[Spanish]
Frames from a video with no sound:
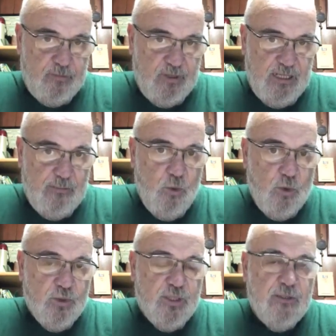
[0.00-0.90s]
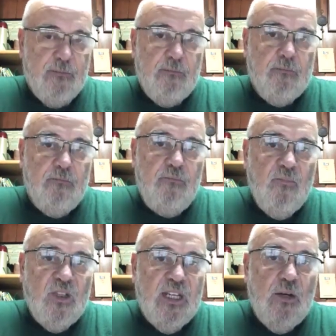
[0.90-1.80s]
y las mucosas.
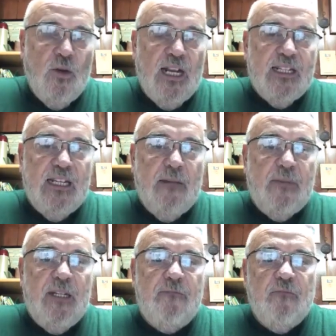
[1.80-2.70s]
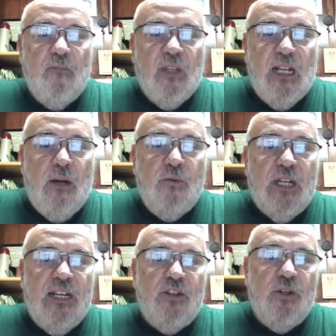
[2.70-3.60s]
¿Qué es lo que hace en la piel?
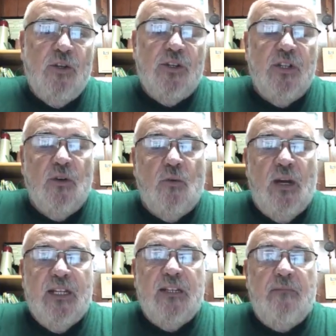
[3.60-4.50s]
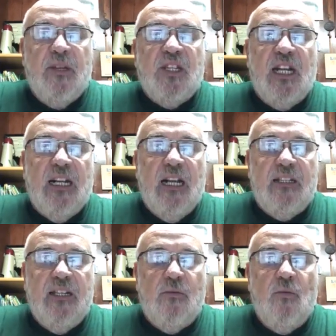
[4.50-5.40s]
Causa lesiones en las cuales empieza a
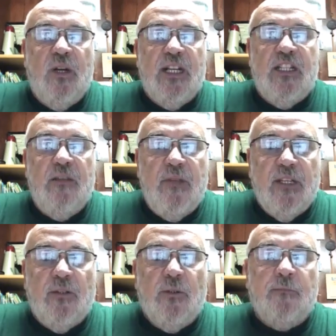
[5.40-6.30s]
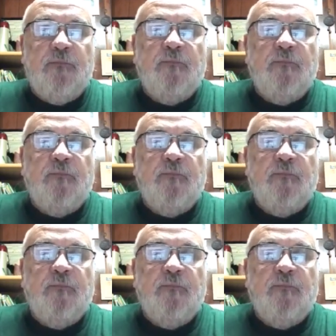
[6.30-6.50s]
hacer un crecimiento